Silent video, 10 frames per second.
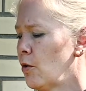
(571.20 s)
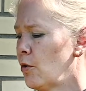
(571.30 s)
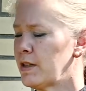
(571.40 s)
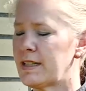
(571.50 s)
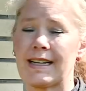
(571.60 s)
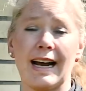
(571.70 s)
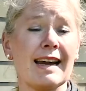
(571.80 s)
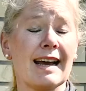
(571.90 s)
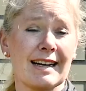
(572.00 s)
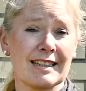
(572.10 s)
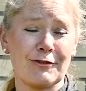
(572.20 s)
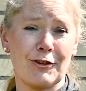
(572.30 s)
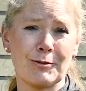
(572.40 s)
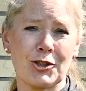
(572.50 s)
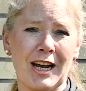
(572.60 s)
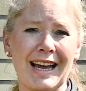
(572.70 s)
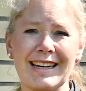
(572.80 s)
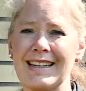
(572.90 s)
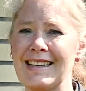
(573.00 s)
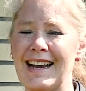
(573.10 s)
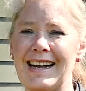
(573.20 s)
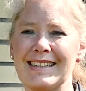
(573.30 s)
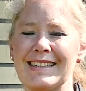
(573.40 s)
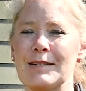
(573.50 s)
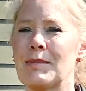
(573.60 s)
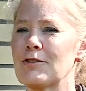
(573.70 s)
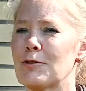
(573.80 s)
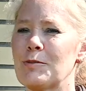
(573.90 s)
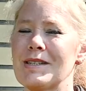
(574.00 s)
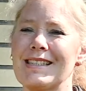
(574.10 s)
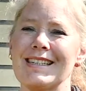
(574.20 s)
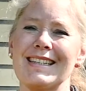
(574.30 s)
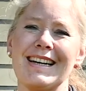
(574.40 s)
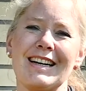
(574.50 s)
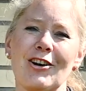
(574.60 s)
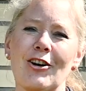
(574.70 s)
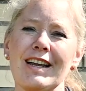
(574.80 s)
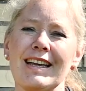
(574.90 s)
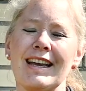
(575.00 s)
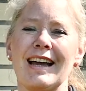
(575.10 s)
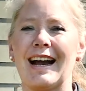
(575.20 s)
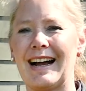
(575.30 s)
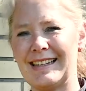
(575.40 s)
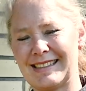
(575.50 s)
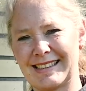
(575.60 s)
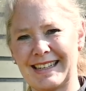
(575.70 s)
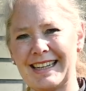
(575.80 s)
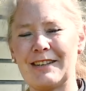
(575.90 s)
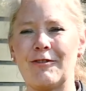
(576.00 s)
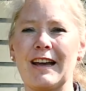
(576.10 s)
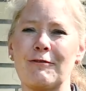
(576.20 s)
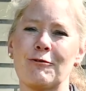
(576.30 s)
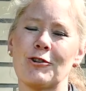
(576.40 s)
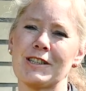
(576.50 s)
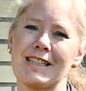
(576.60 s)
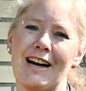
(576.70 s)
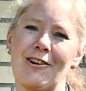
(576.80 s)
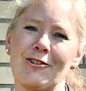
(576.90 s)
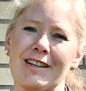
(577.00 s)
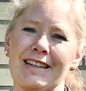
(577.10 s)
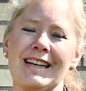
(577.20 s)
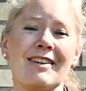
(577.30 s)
Und keine Angst vom Schneiden, haltet immer so ein bisschen den Lolli als Richtwert vors Auge.